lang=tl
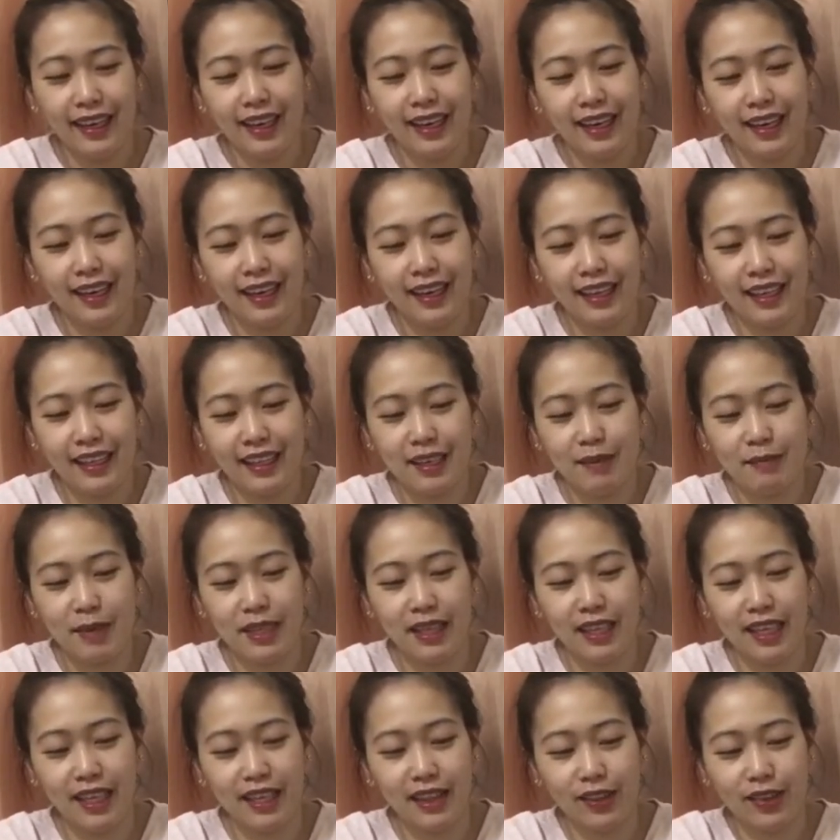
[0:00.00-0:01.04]
ang galing naman
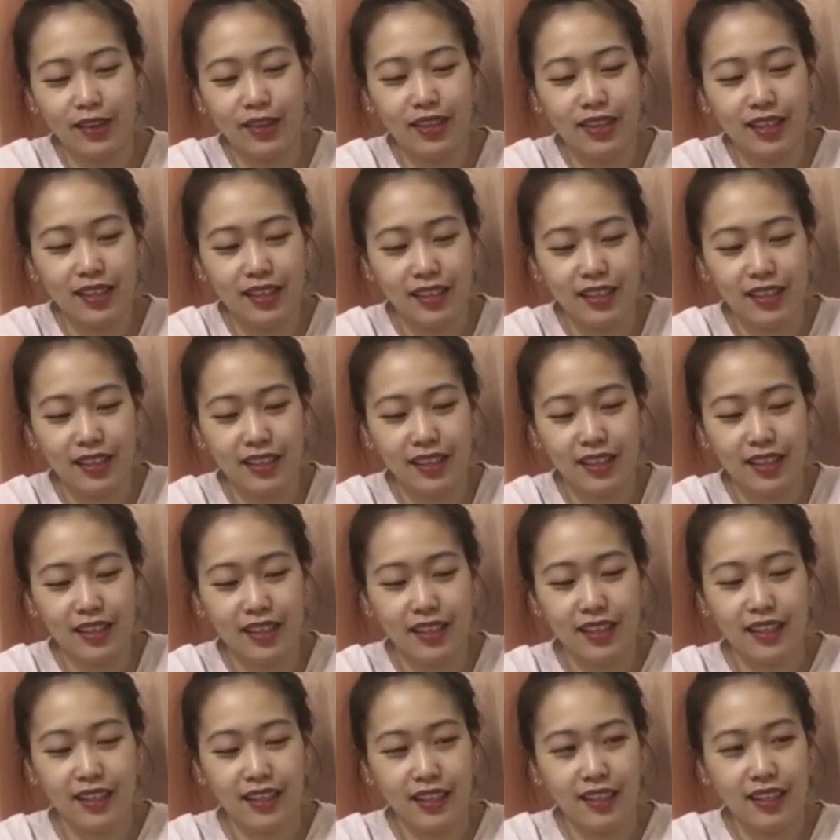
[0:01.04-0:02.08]
nito.
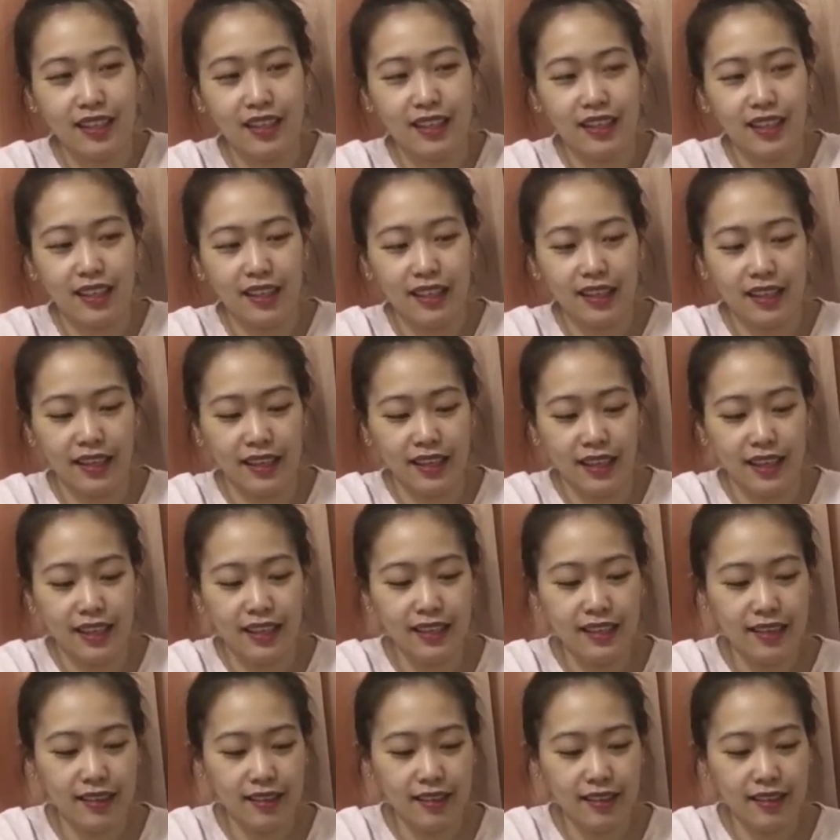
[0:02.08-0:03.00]
Yan.